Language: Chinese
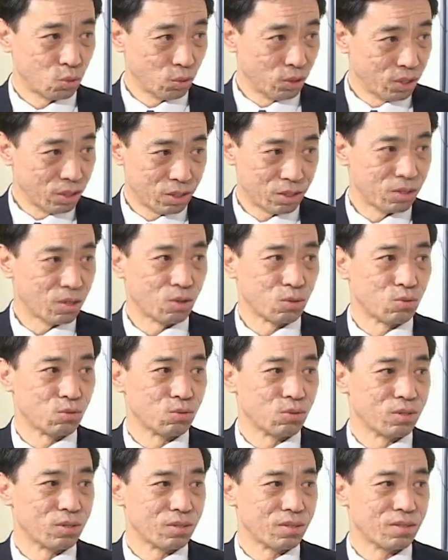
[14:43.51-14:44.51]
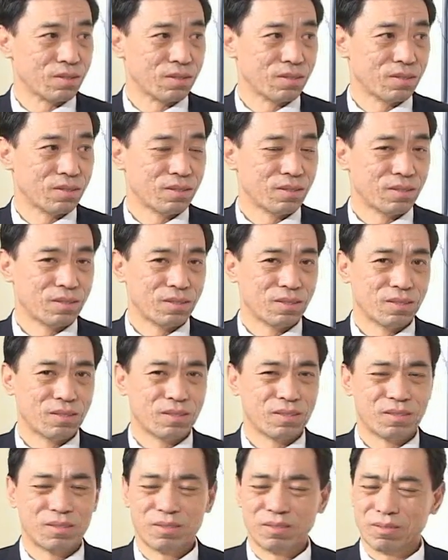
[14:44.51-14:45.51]
随时要注意，
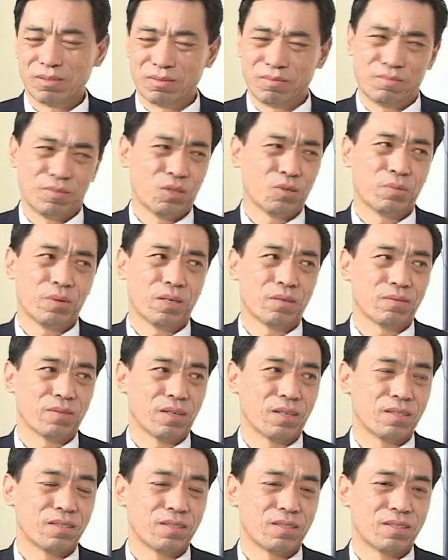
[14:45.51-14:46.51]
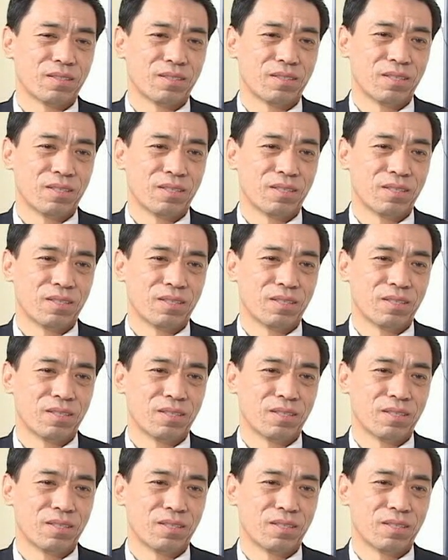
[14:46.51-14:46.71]
没有办法，